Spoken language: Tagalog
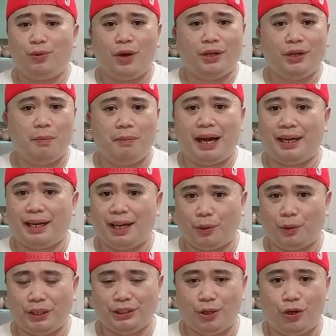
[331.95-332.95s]
kung anong mga
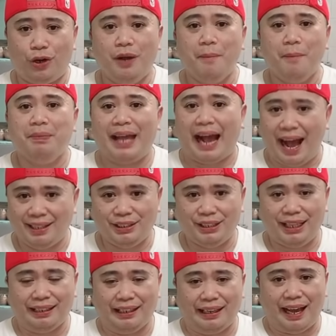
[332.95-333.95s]
request ko,
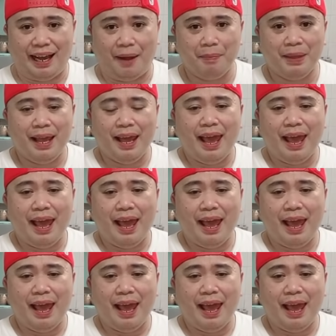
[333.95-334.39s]
andyan ka.